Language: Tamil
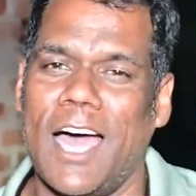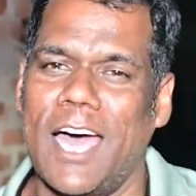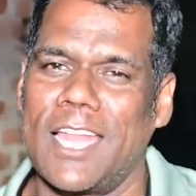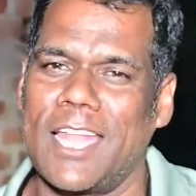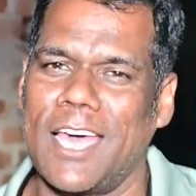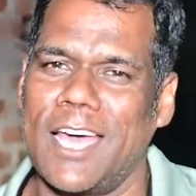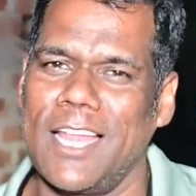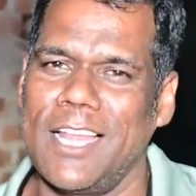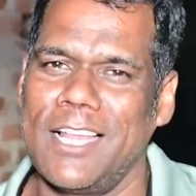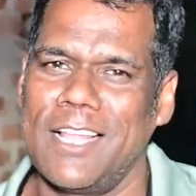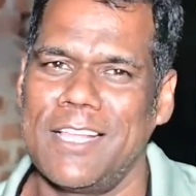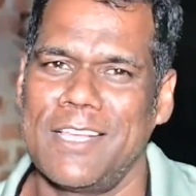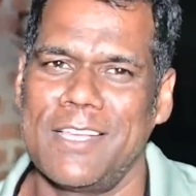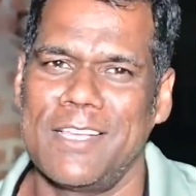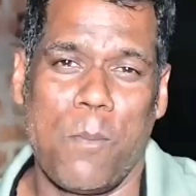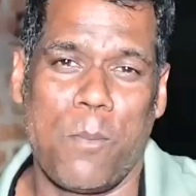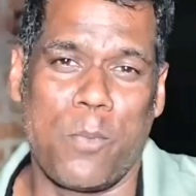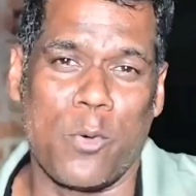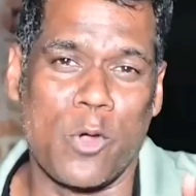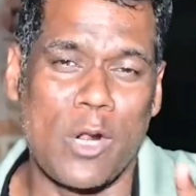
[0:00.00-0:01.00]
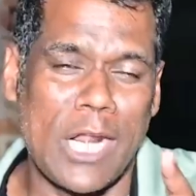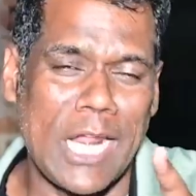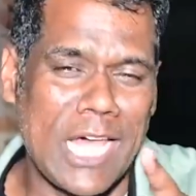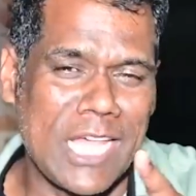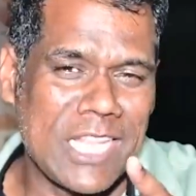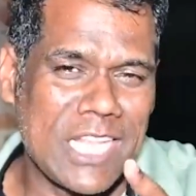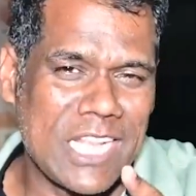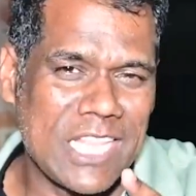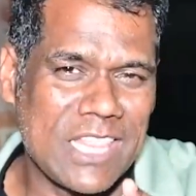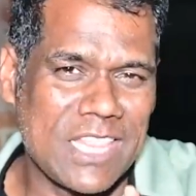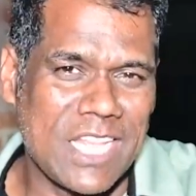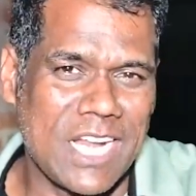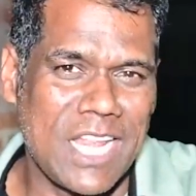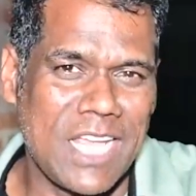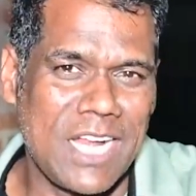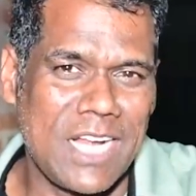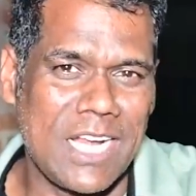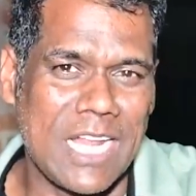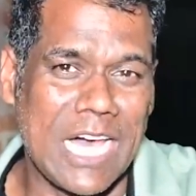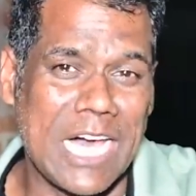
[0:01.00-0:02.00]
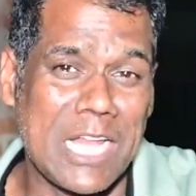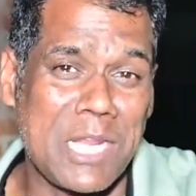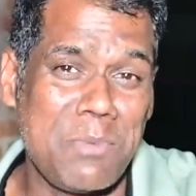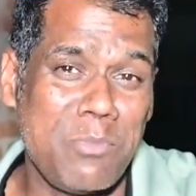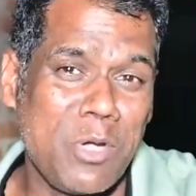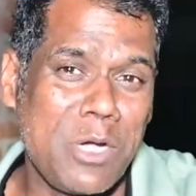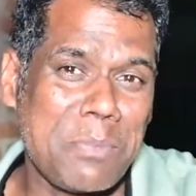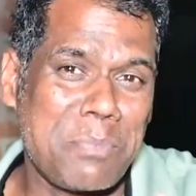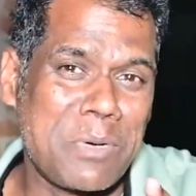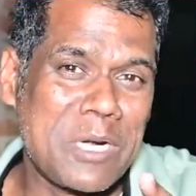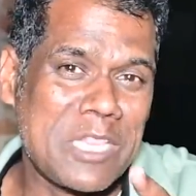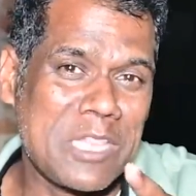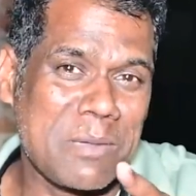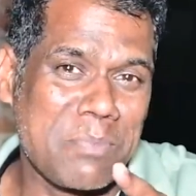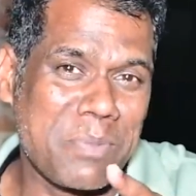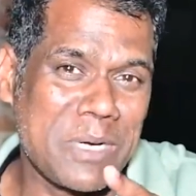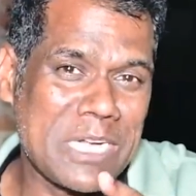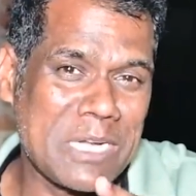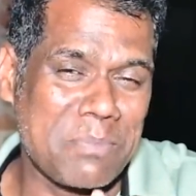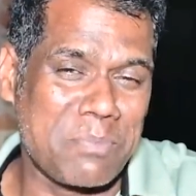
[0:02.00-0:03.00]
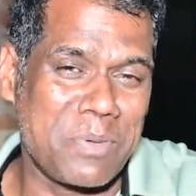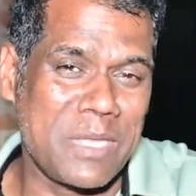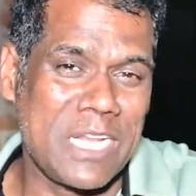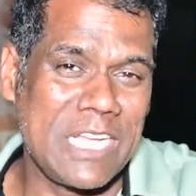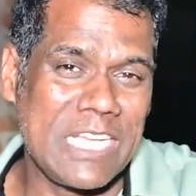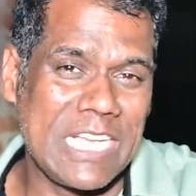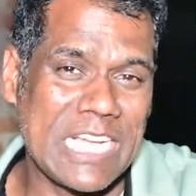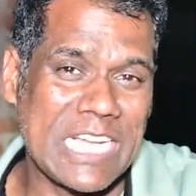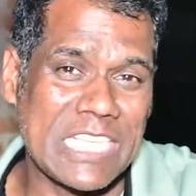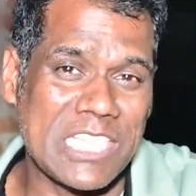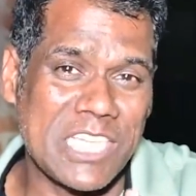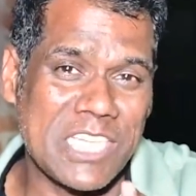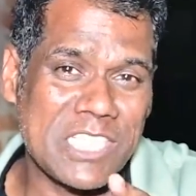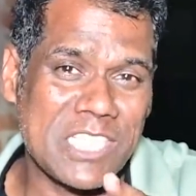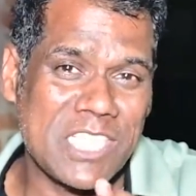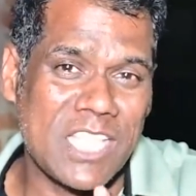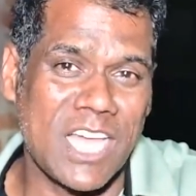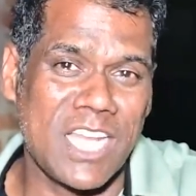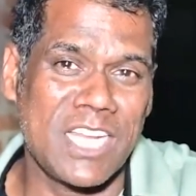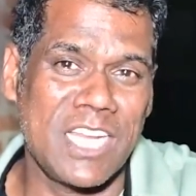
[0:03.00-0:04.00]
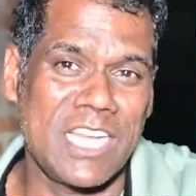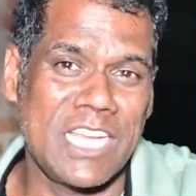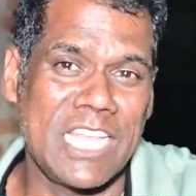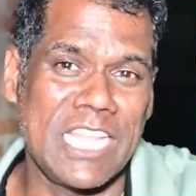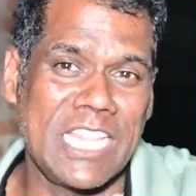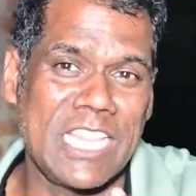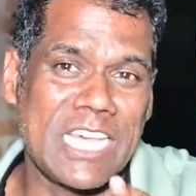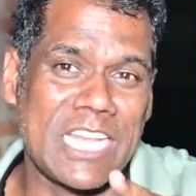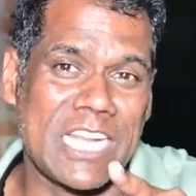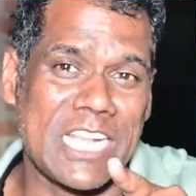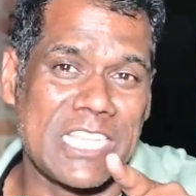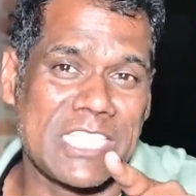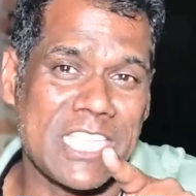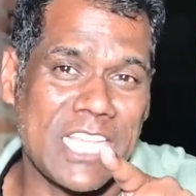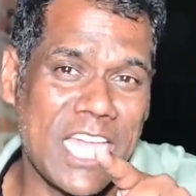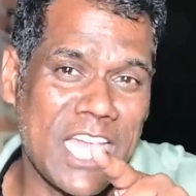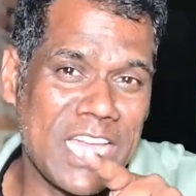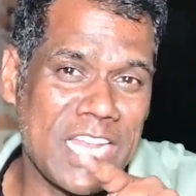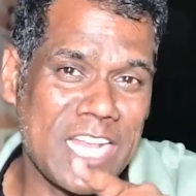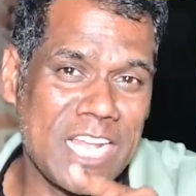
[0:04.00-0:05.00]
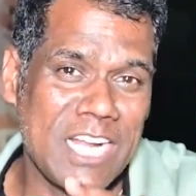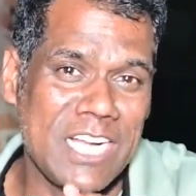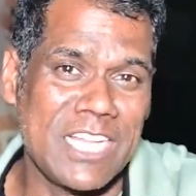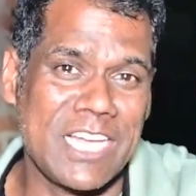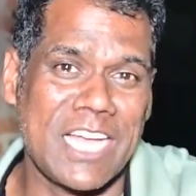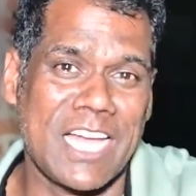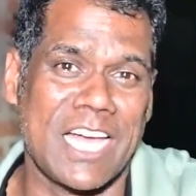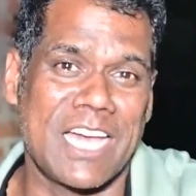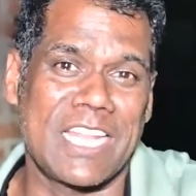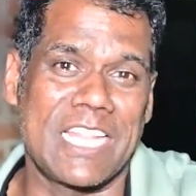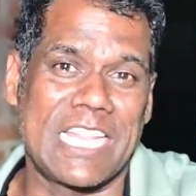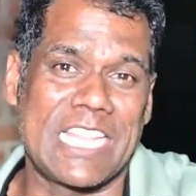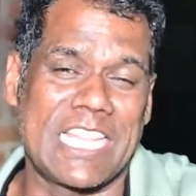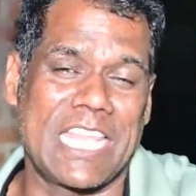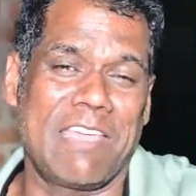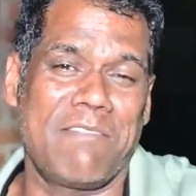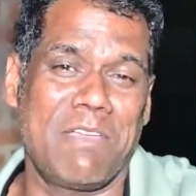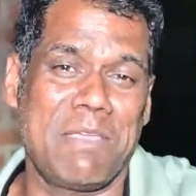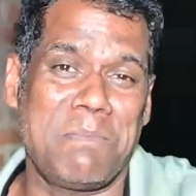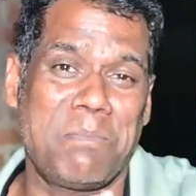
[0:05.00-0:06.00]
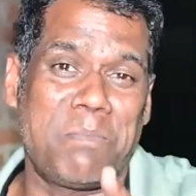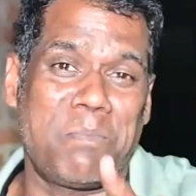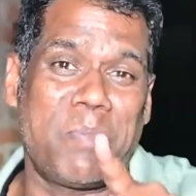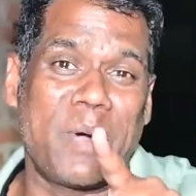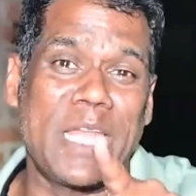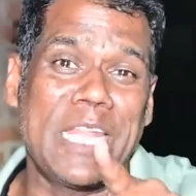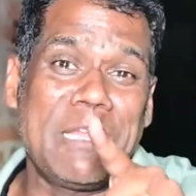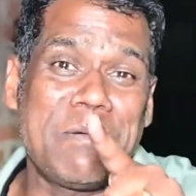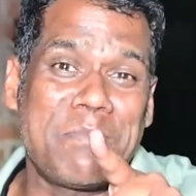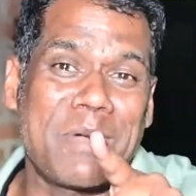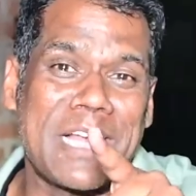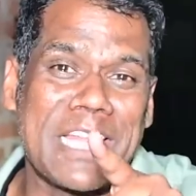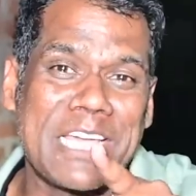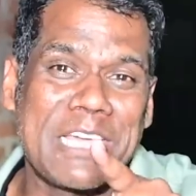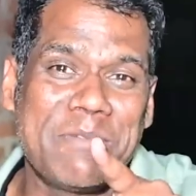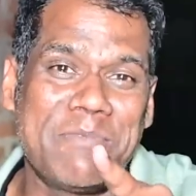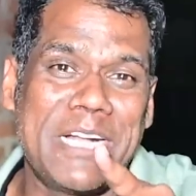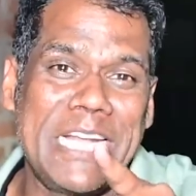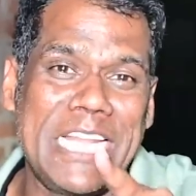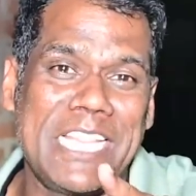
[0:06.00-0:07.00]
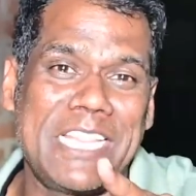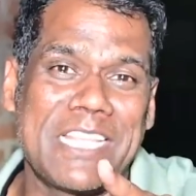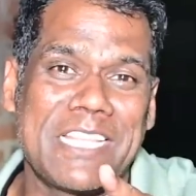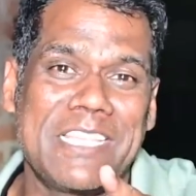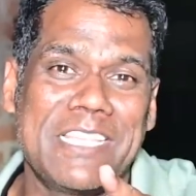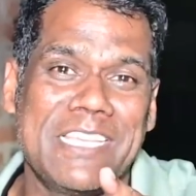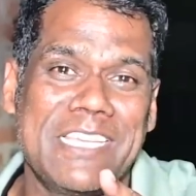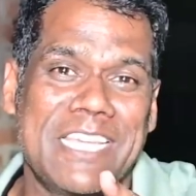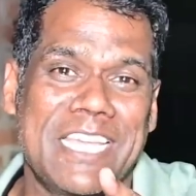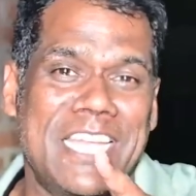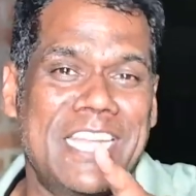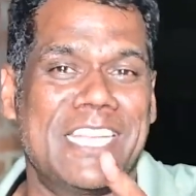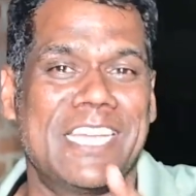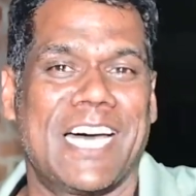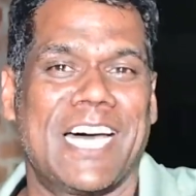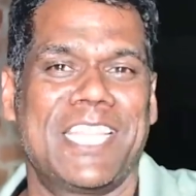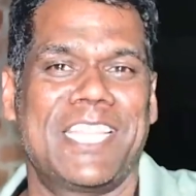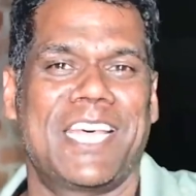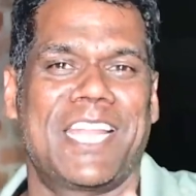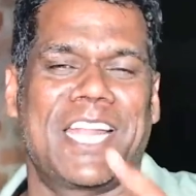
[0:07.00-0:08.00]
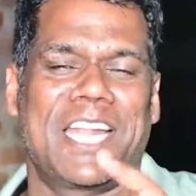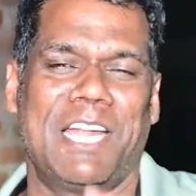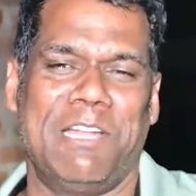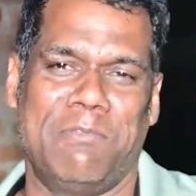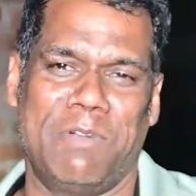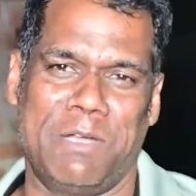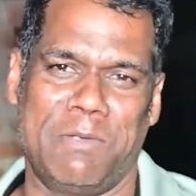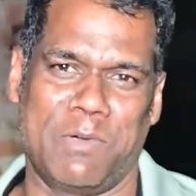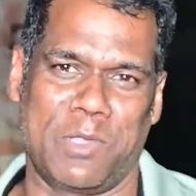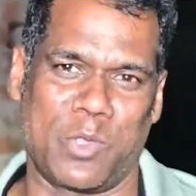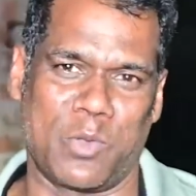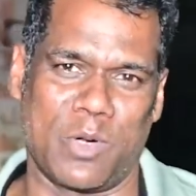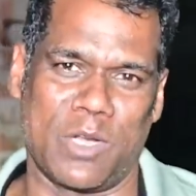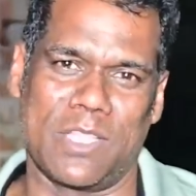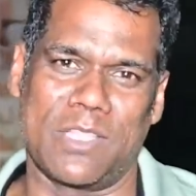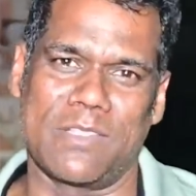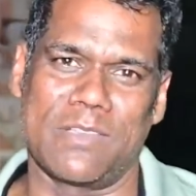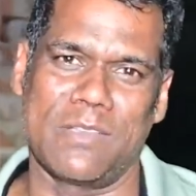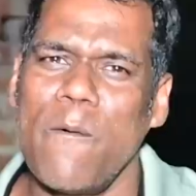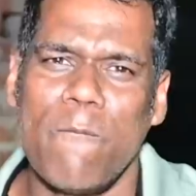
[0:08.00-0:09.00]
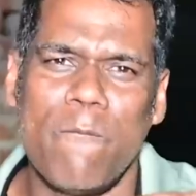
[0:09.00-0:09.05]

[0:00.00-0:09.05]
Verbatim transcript: ஆனால் பொருளாதார தடைகள் அறிமுகப்படுத்தப்பட்ட பிறகு கஜகஸ்தானின் இந்த ரசாயனங்களுக்கான தேவை பல மடங்கு வெடித்தது என்று ஆதாரங்கள் வெளிவந்துள்ளது